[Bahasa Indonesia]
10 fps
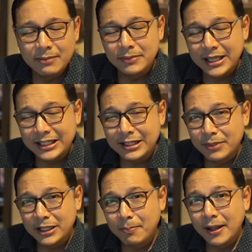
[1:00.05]
dan lebih
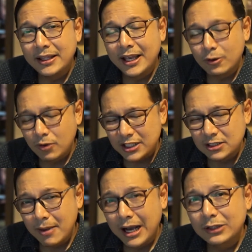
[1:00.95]
tepatnya kurang
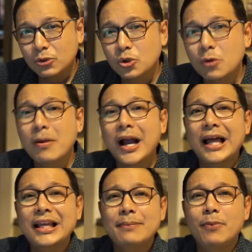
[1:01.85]
semangat untuk
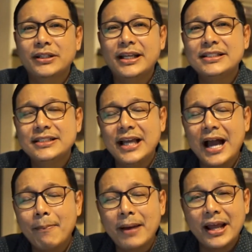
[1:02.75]
menggali potensi
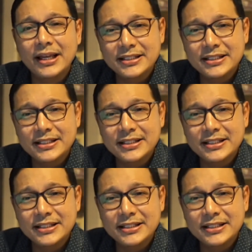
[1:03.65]
apalagi